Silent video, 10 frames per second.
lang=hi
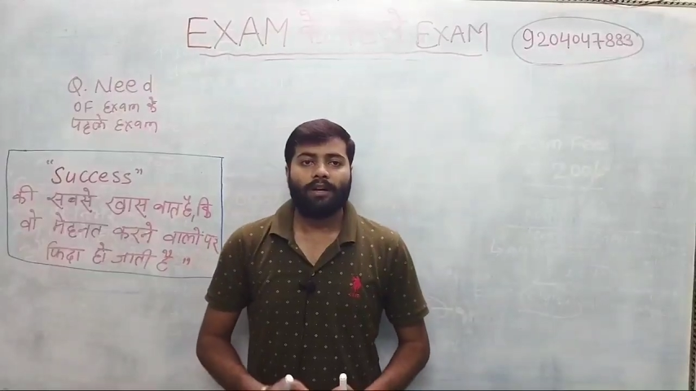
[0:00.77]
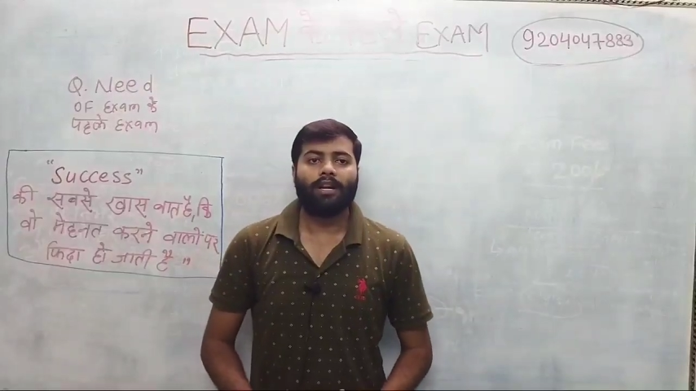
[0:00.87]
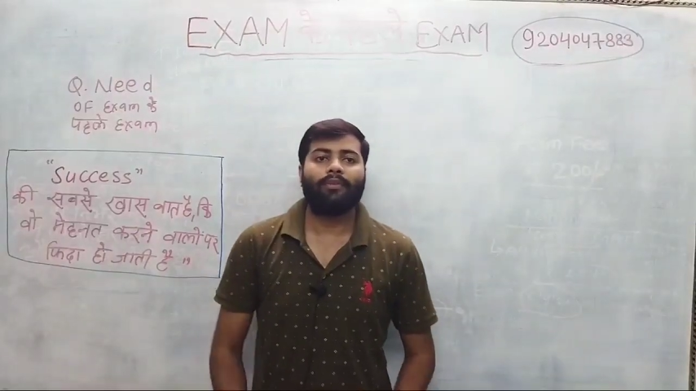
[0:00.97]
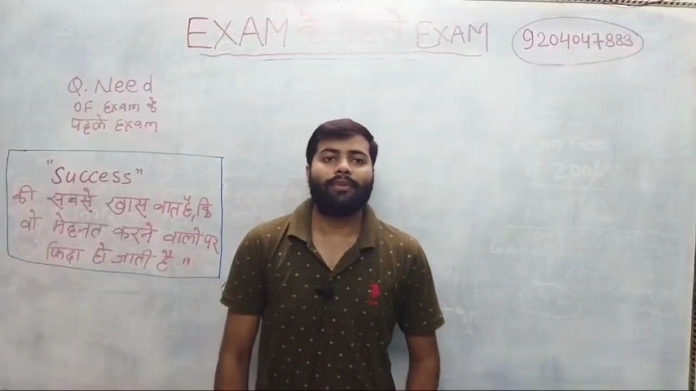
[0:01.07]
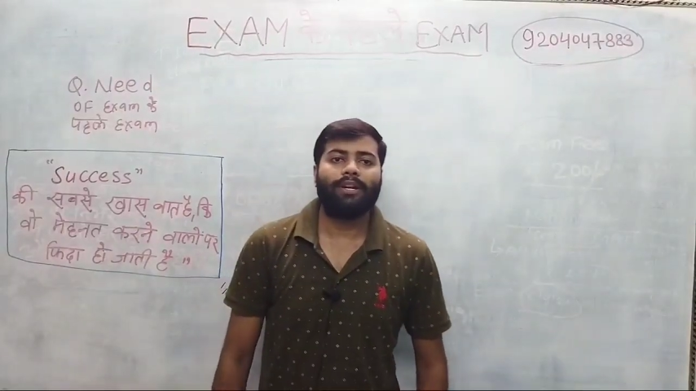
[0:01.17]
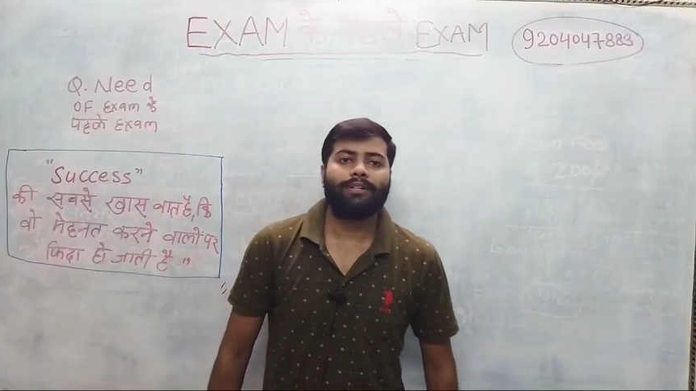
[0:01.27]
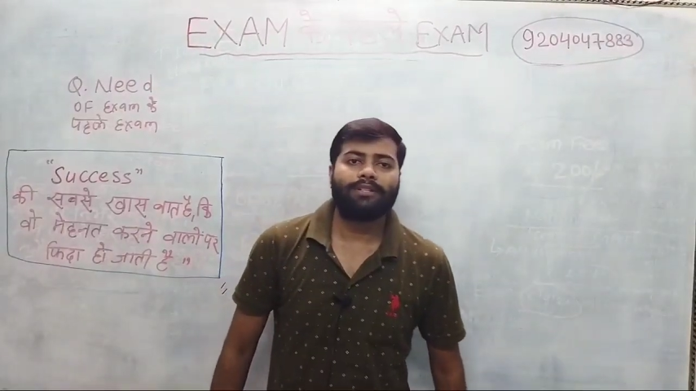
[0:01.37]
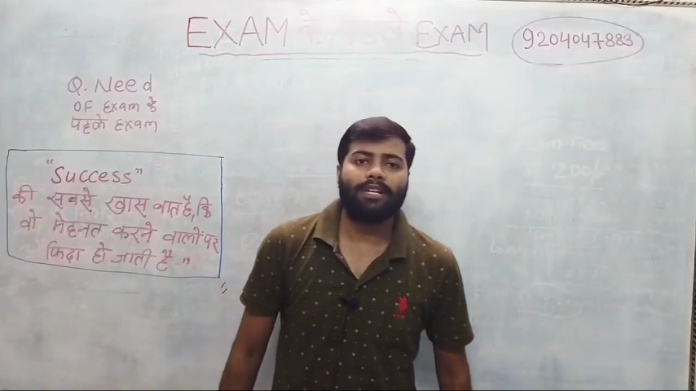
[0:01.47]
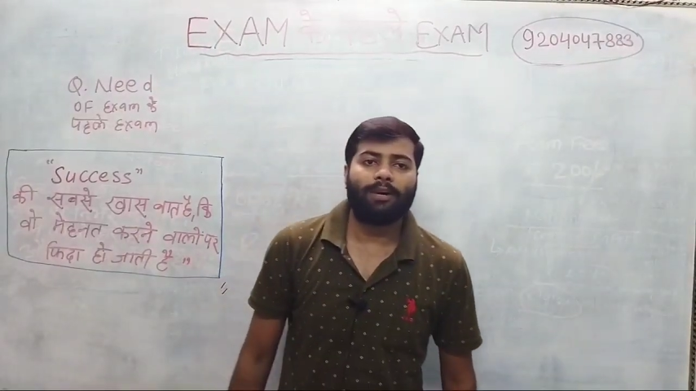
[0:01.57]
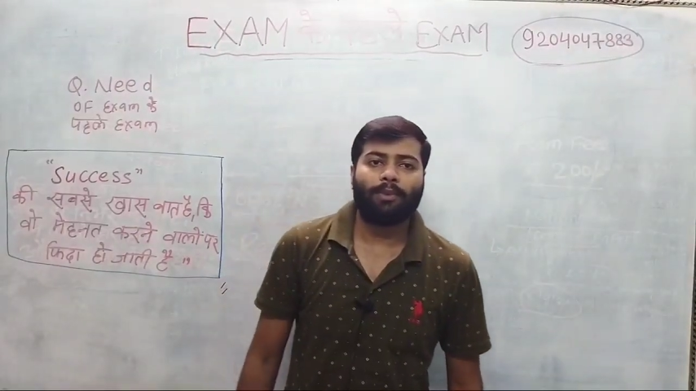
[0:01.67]
हेलो
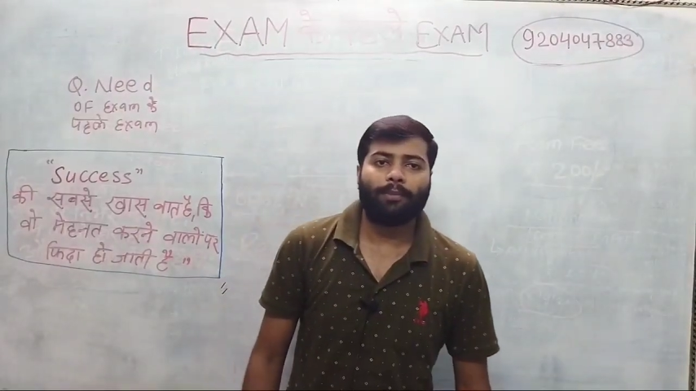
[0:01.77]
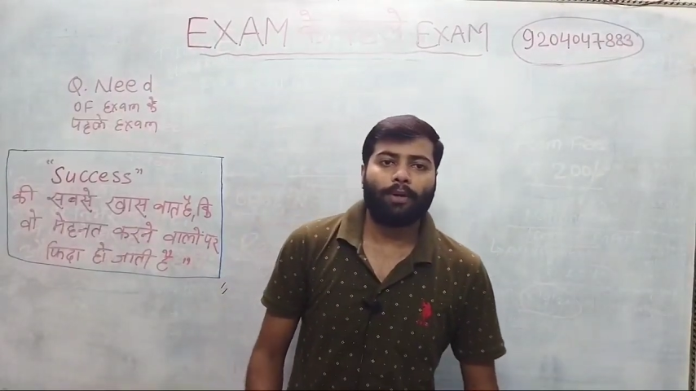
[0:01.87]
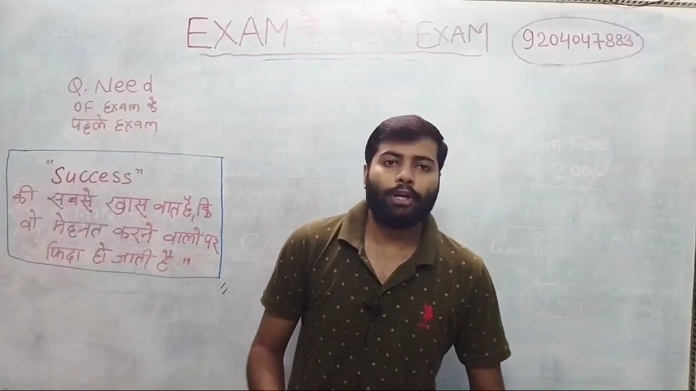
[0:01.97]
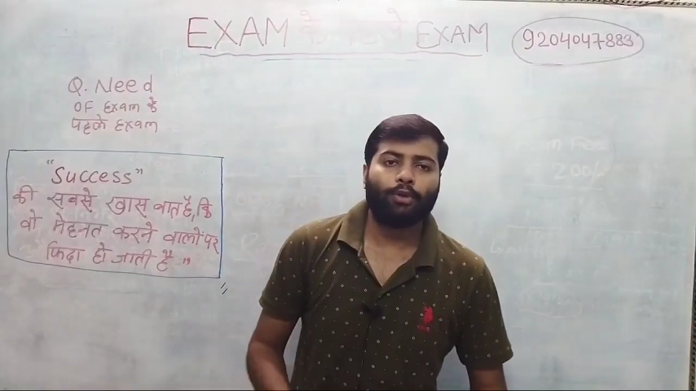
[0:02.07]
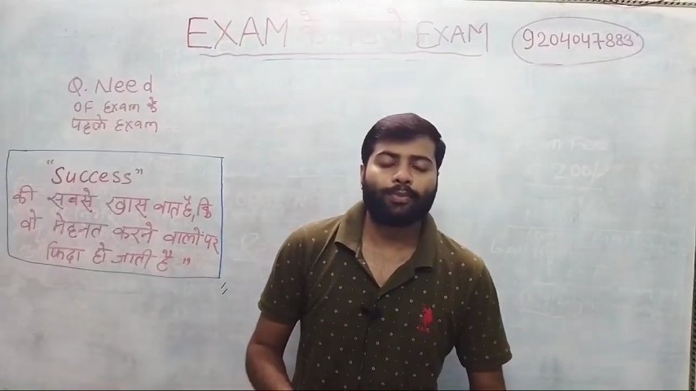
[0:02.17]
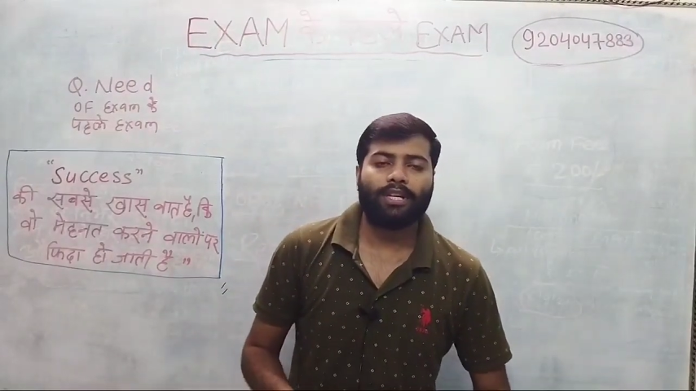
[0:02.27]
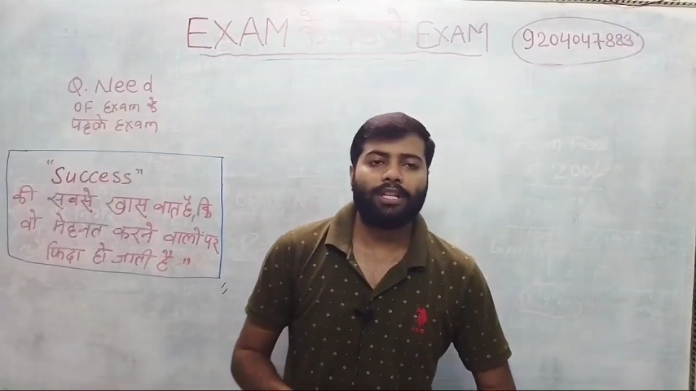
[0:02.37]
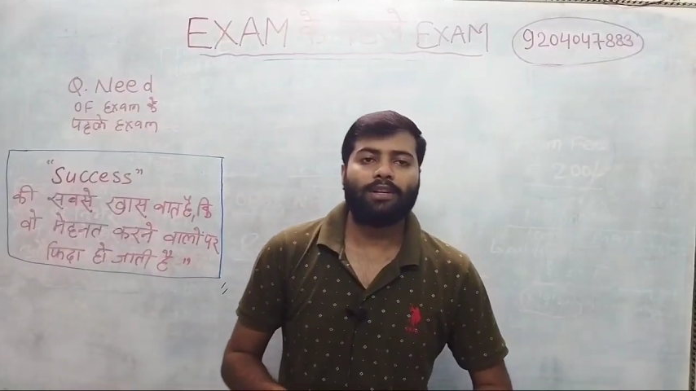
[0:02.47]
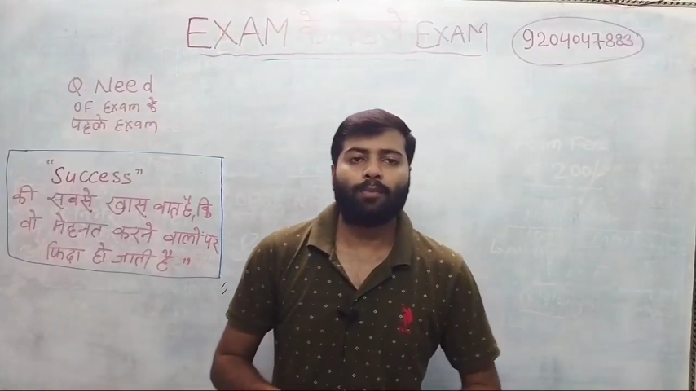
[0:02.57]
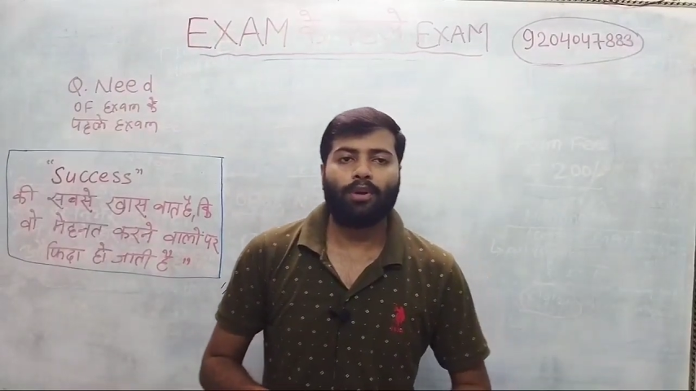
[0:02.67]
फ्रेंड्स आपका अपना यूट्यूब चैनल द